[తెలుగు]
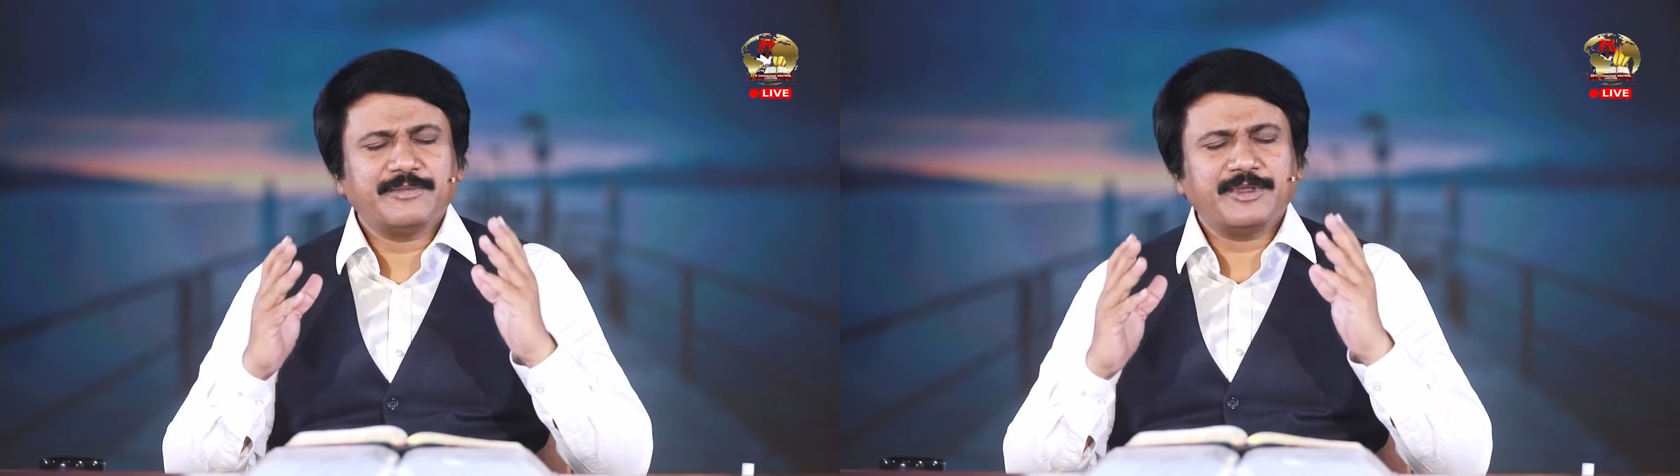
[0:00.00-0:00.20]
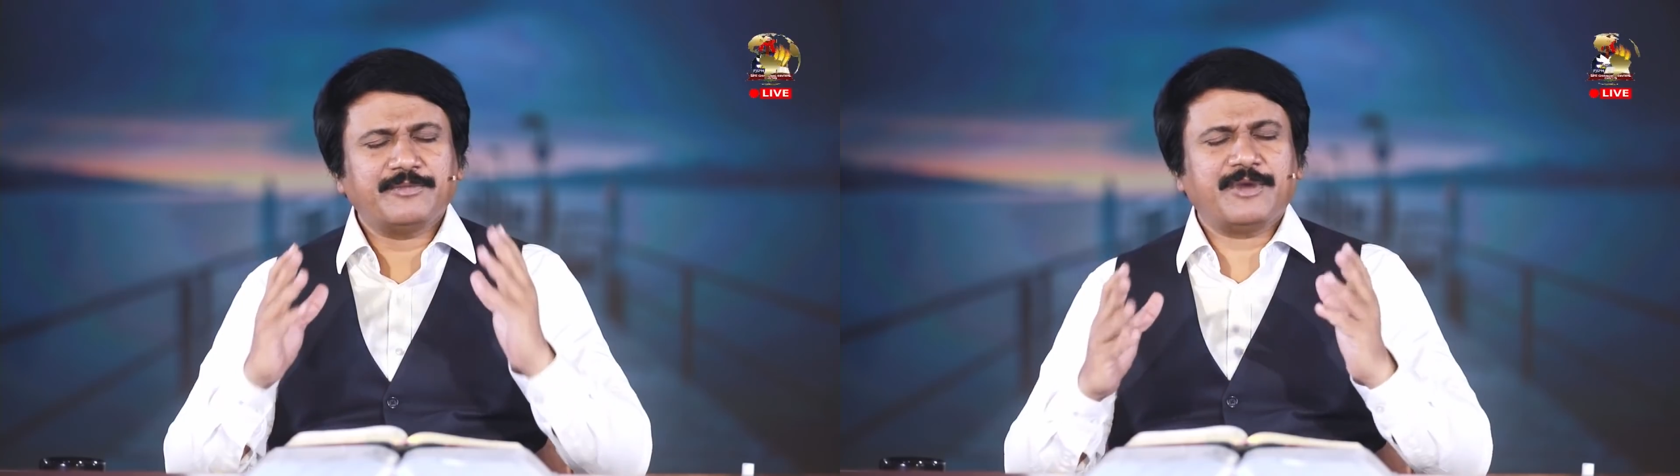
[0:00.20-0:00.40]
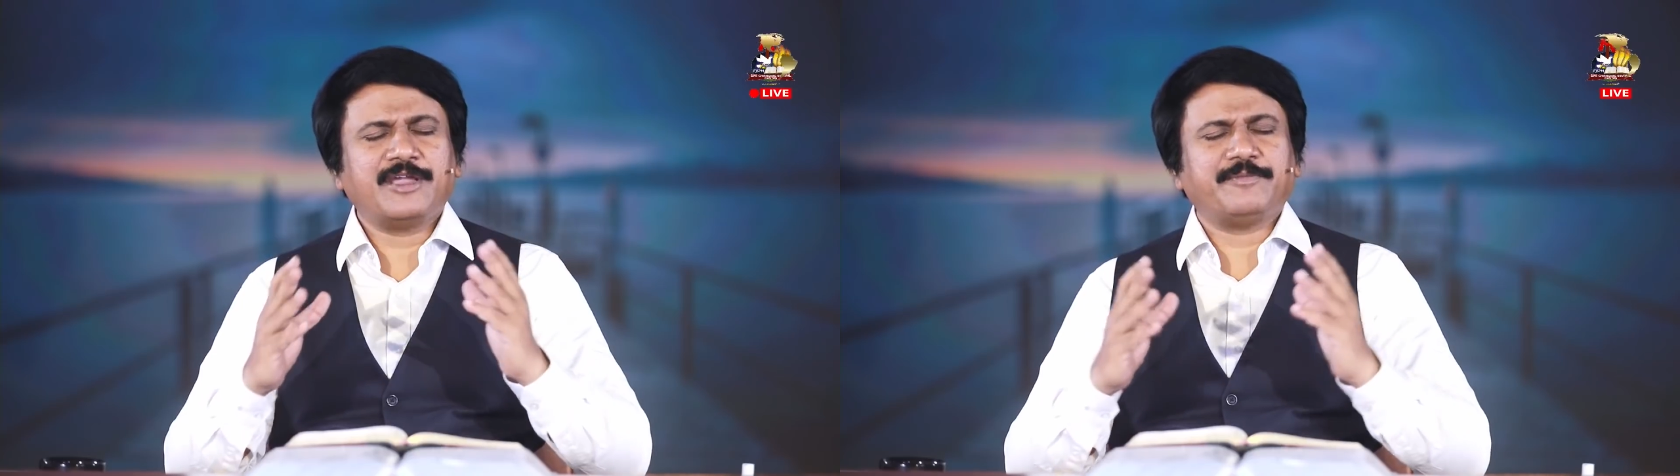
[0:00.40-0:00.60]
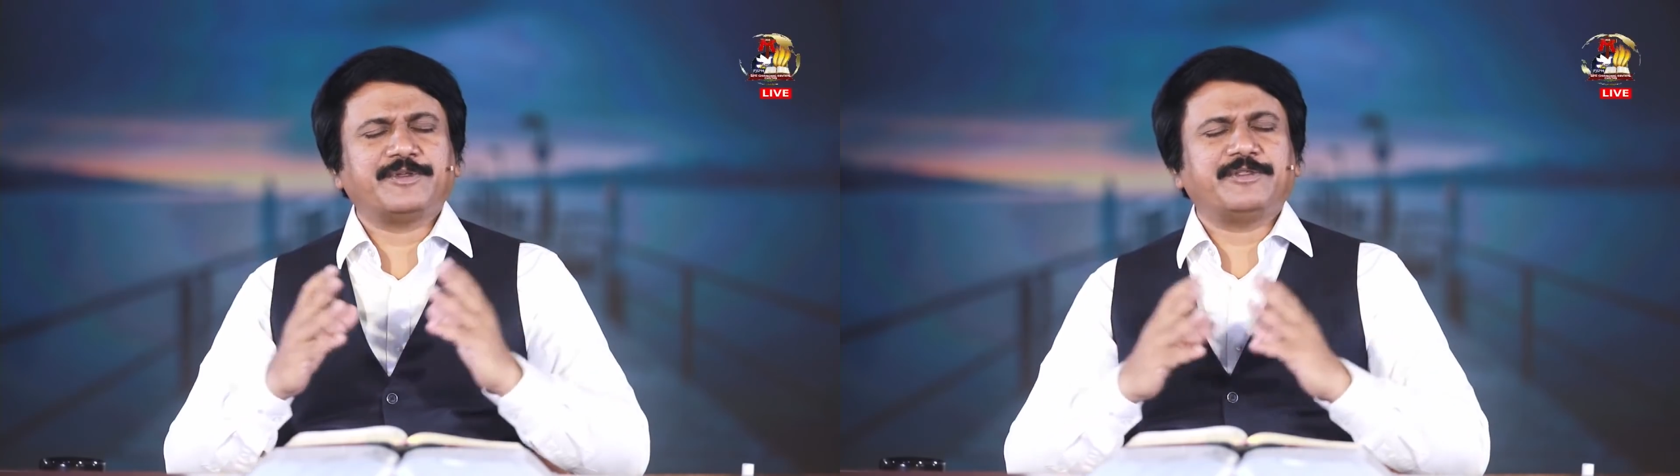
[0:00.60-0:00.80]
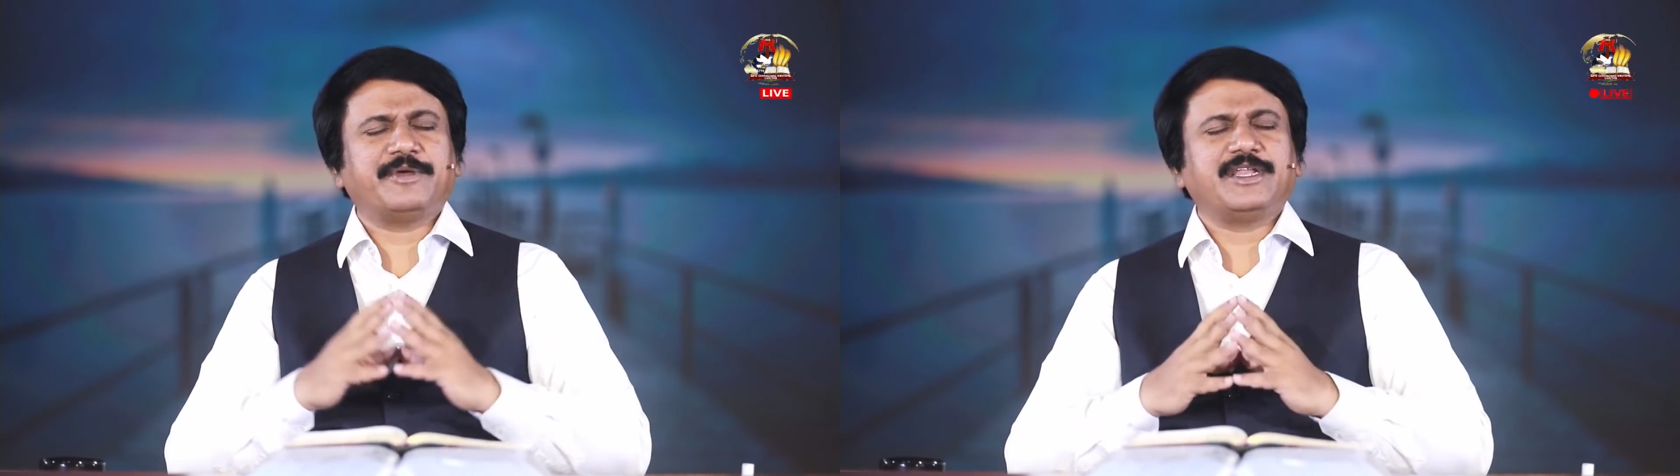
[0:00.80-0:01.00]
మీరు మహిం
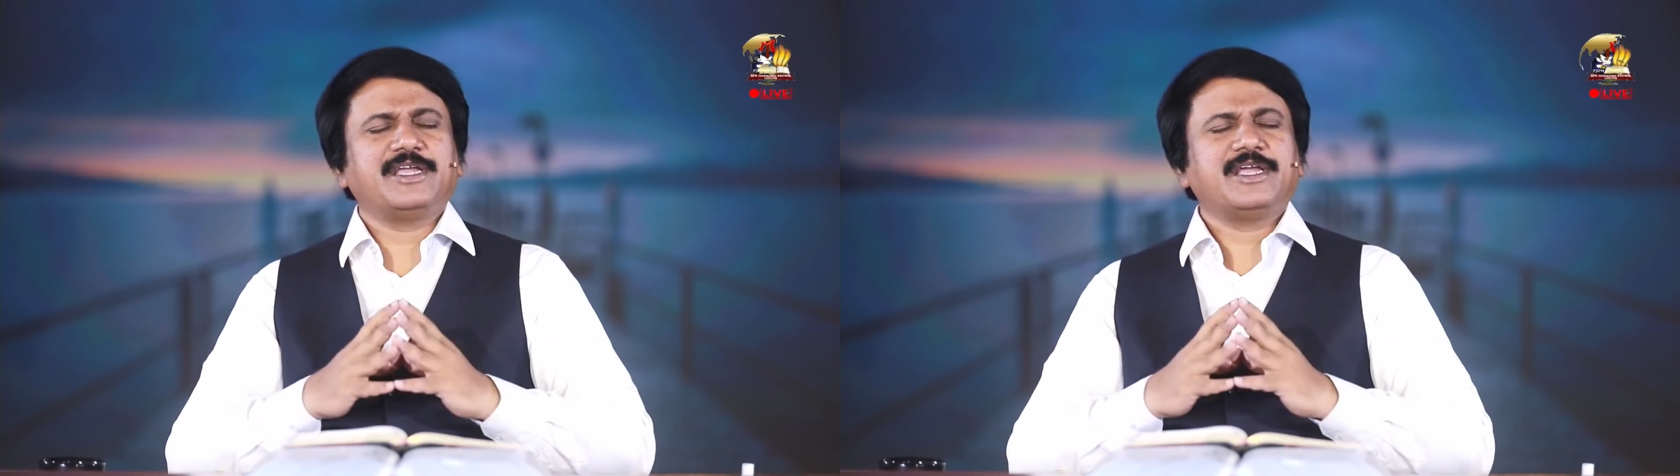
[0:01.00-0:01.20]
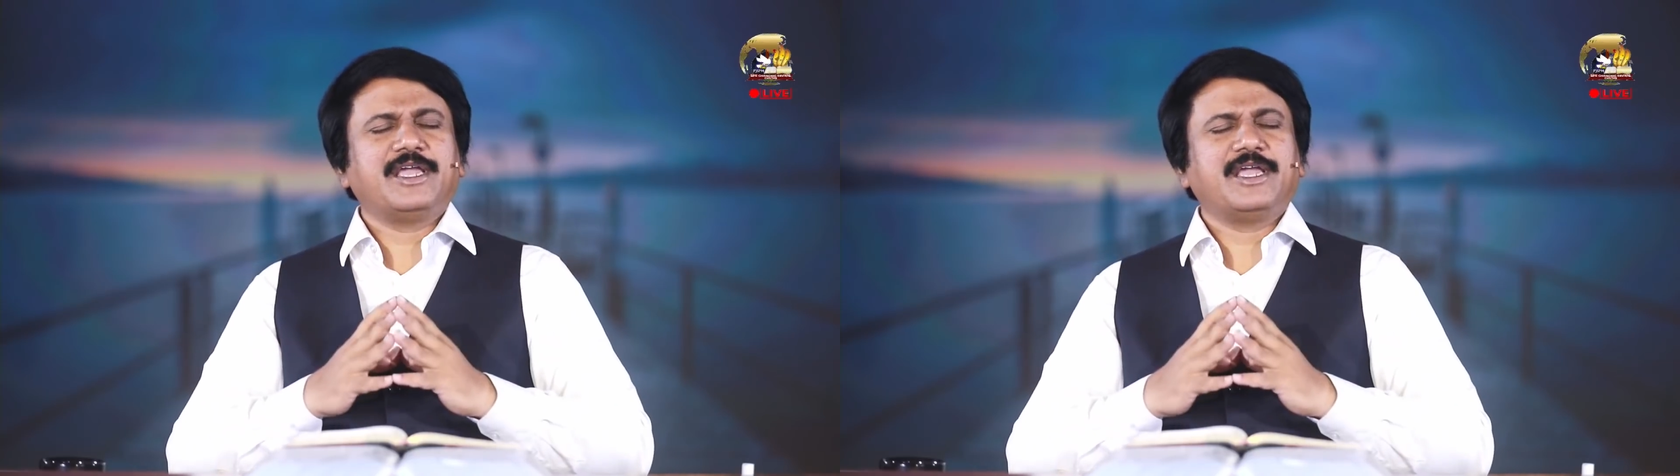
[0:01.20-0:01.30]
పొందమని